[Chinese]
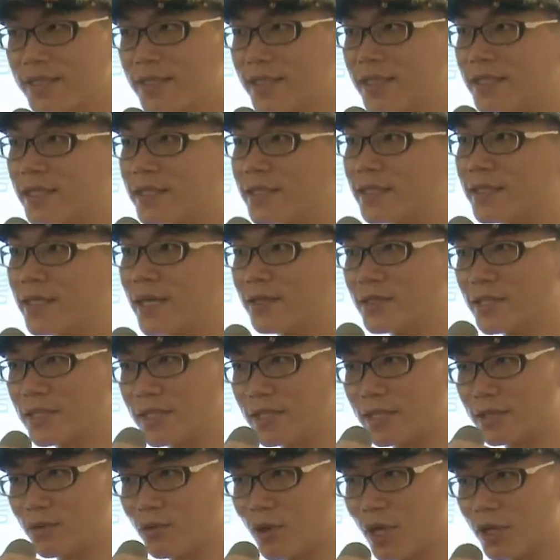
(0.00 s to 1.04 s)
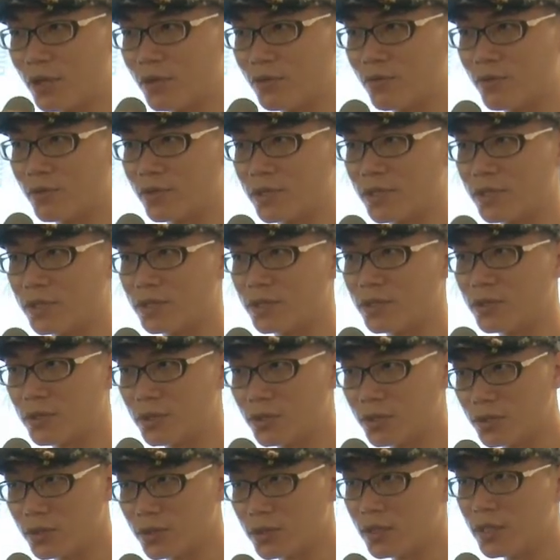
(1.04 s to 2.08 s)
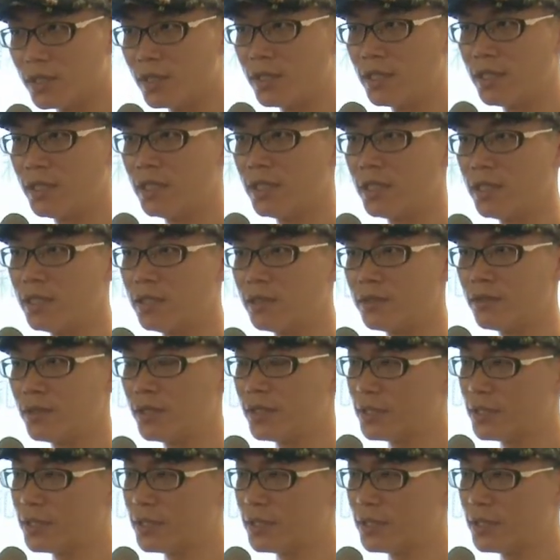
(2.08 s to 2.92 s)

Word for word: 验得到任何关于我的知识，所